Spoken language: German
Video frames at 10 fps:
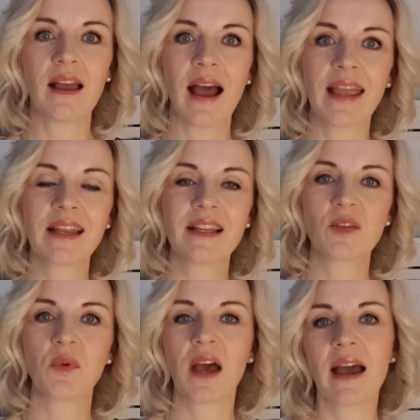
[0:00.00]

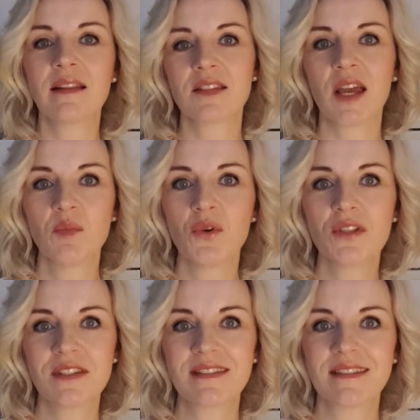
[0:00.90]
eigentlich bereit sein
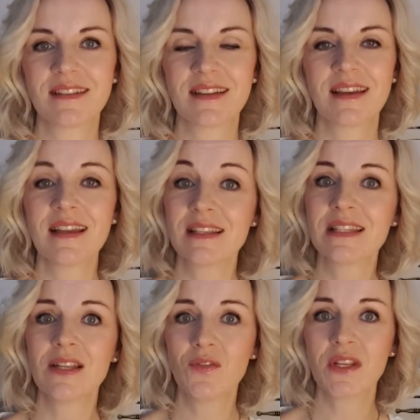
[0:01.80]
müssten,
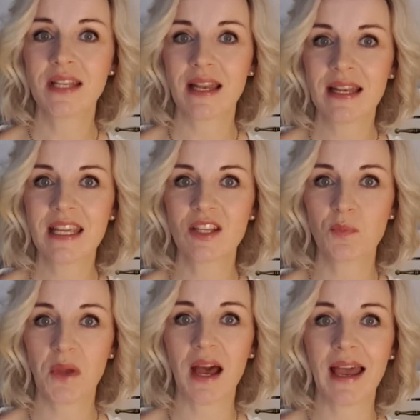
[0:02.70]
sind wir dann nicht
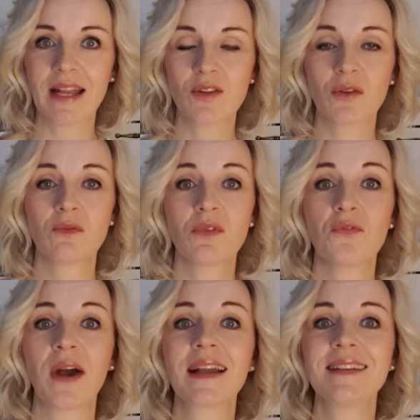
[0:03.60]
bereit, sondern wir
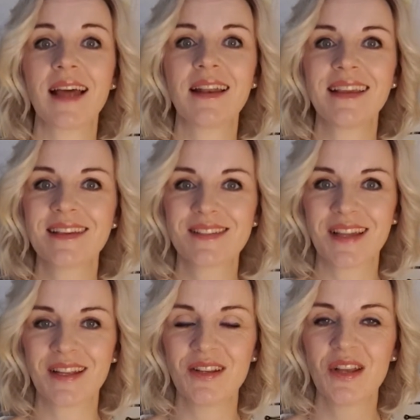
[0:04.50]
fangen dann
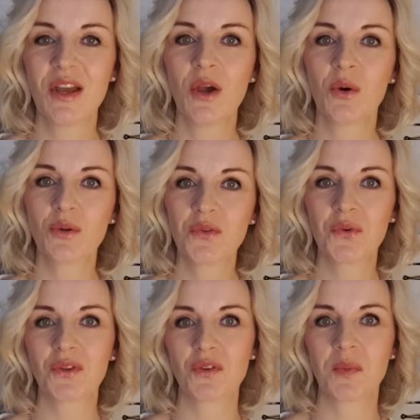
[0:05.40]
erst an, uns
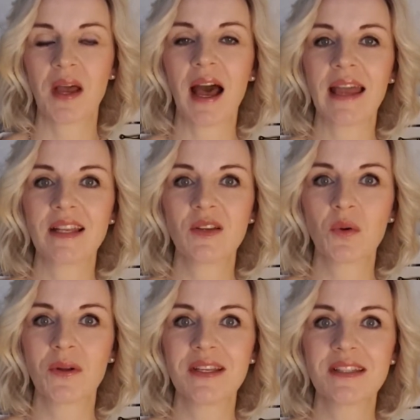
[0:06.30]
vorzubereiten
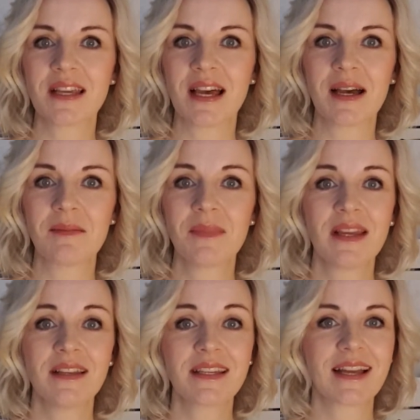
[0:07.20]
und ähm,
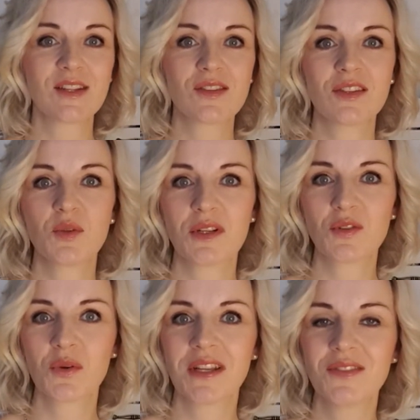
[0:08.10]
die ganze
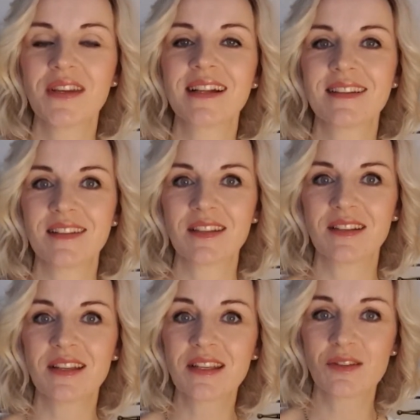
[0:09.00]
Situation entwickelt sich
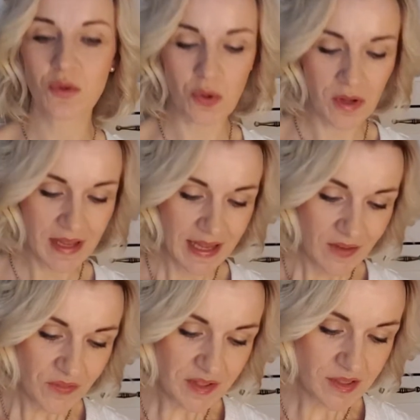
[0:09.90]
nicht so,
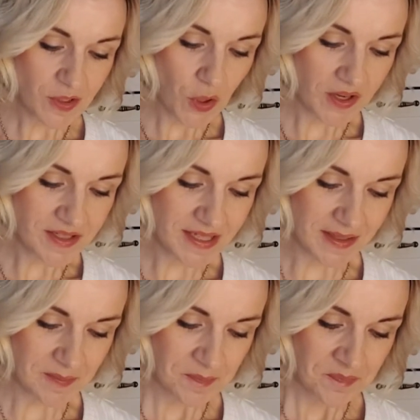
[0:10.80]
wie sie könnte.